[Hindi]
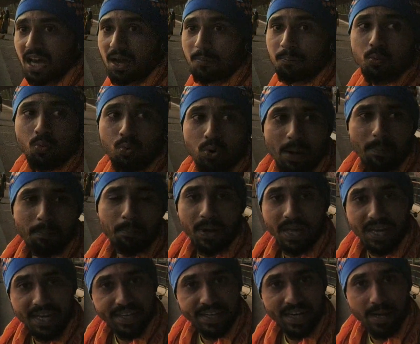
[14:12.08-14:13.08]
था पूरा
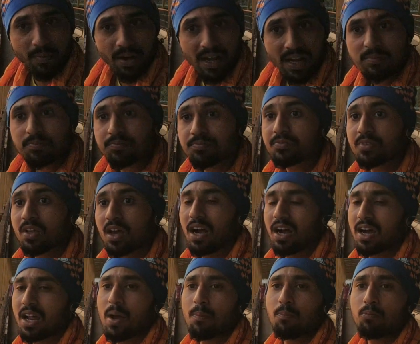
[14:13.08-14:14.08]
परिक्रमा
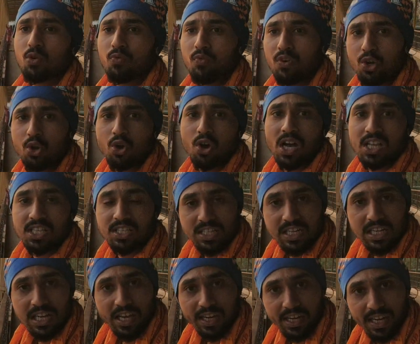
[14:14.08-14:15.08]
अगर आपको वीडियो
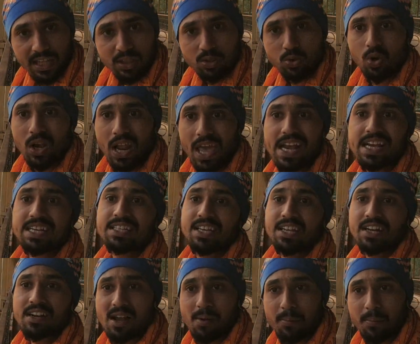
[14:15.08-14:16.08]
अच्छी लगे तो लाइक
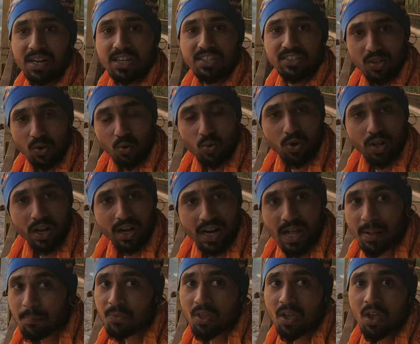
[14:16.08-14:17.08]
शेयर कमेंट ज़रूर
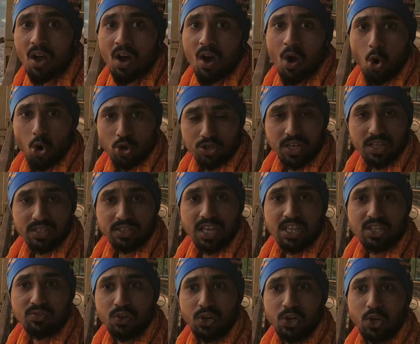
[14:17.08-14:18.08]
करना हो सकता
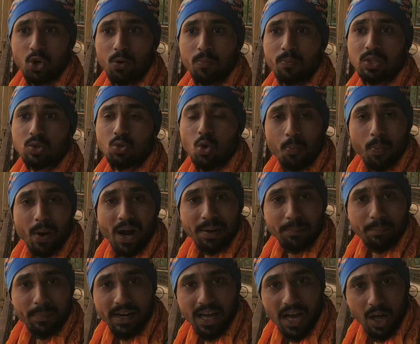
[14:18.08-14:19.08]
है इस वीडियो को मैं दो
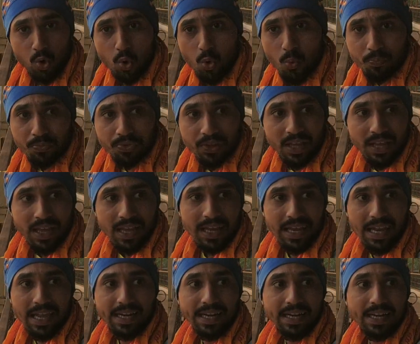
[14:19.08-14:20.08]
पार्ट में डालूँ
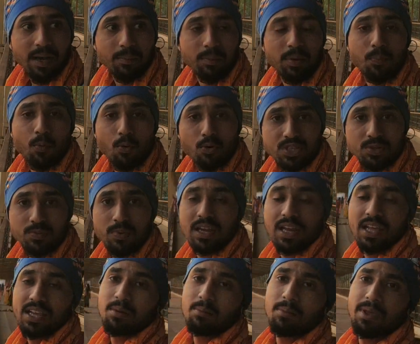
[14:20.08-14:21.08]
लेकिन अभी
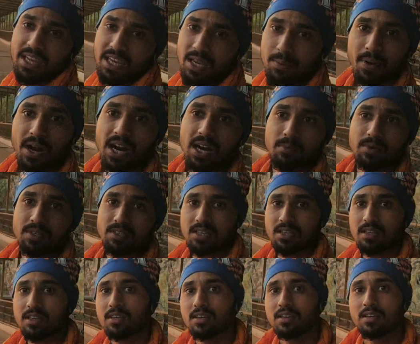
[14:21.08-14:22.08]
पॉसिबल है कि मैं एक ही पार्ट में
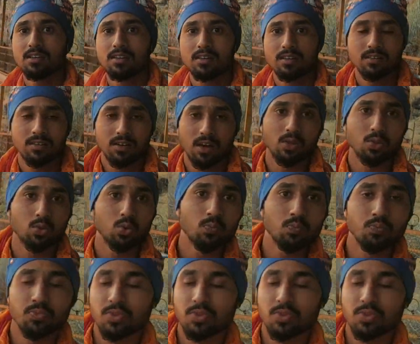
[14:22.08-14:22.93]
से कर दूँ